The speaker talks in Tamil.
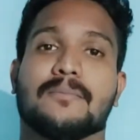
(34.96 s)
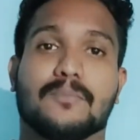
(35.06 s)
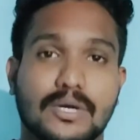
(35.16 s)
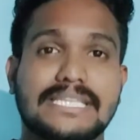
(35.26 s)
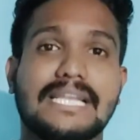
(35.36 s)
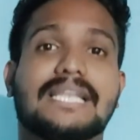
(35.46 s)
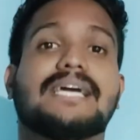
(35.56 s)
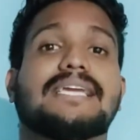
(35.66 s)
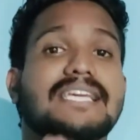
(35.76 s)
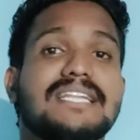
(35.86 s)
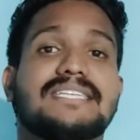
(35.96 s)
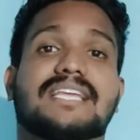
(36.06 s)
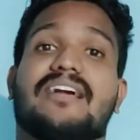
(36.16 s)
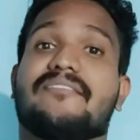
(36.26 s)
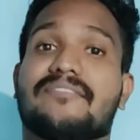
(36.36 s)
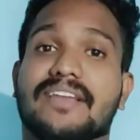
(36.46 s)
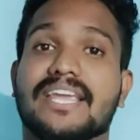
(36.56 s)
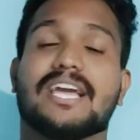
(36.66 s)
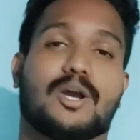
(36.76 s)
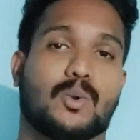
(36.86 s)
முதல்ல இனிஷியலாக
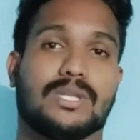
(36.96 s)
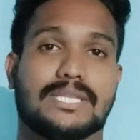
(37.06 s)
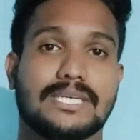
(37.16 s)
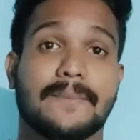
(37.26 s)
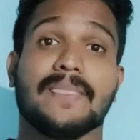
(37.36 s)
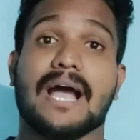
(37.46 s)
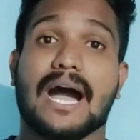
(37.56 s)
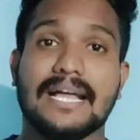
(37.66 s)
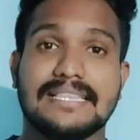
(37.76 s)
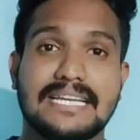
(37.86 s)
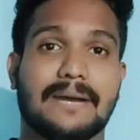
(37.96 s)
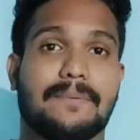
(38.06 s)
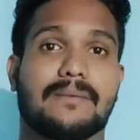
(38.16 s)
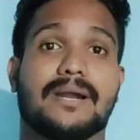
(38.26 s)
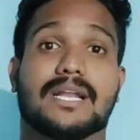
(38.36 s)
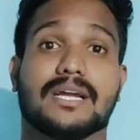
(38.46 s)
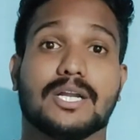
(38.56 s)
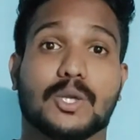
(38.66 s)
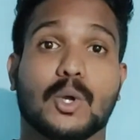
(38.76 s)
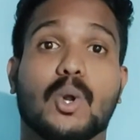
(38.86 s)
ஃப்ரீயாக கொடுத்து அதுக்கப்புறமாட்டுக்கு
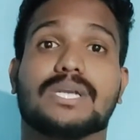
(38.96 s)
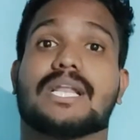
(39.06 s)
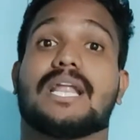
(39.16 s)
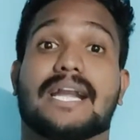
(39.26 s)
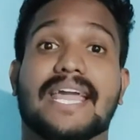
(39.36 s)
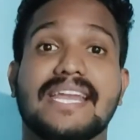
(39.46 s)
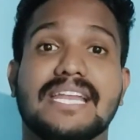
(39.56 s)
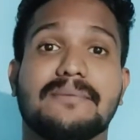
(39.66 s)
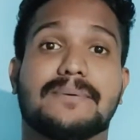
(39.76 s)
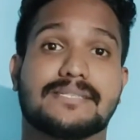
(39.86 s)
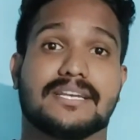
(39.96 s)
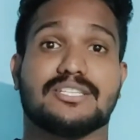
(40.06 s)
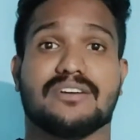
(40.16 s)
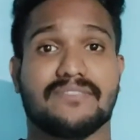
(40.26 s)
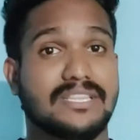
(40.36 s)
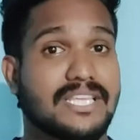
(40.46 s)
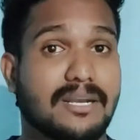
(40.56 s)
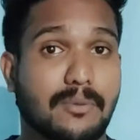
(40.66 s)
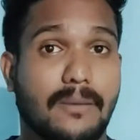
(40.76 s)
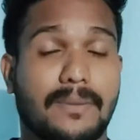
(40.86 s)
டோட்டலாக நைன்டி பர்சன்டேஜ் ஆஃப்
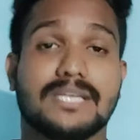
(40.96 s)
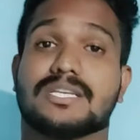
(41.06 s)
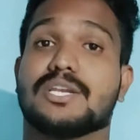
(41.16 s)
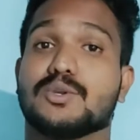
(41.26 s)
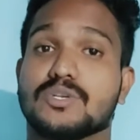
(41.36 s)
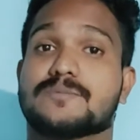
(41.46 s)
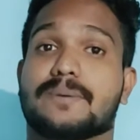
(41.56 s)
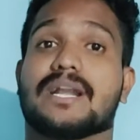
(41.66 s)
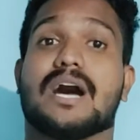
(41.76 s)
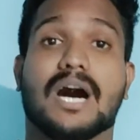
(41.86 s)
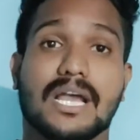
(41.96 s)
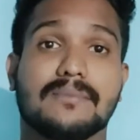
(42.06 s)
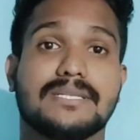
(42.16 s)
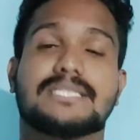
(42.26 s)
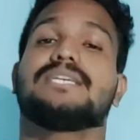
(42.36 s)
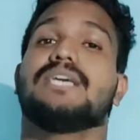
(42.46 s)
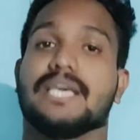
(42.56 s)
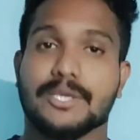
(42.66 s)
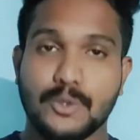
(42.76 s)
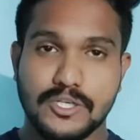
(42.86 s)
இந்தியன் பாப்புலேஷன் யூஸ் பண்ண ஆரம்பித்து
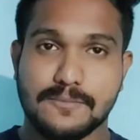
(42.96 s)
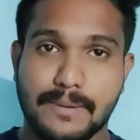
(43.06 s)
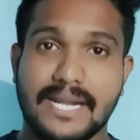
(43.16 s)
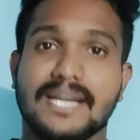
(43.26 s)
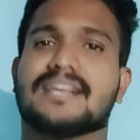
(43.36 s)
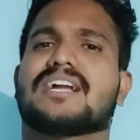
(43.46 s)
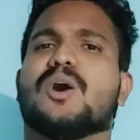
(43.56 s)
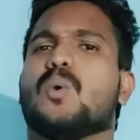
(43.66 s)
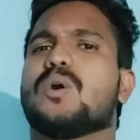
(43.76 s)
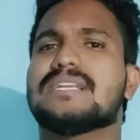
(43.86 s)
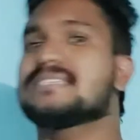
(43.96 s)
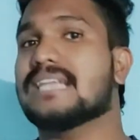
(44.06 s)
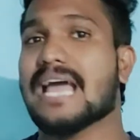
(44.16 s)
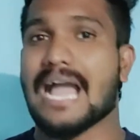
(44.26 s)
யூஸ் பண்ணிட்டு இருக்க ஒரு சில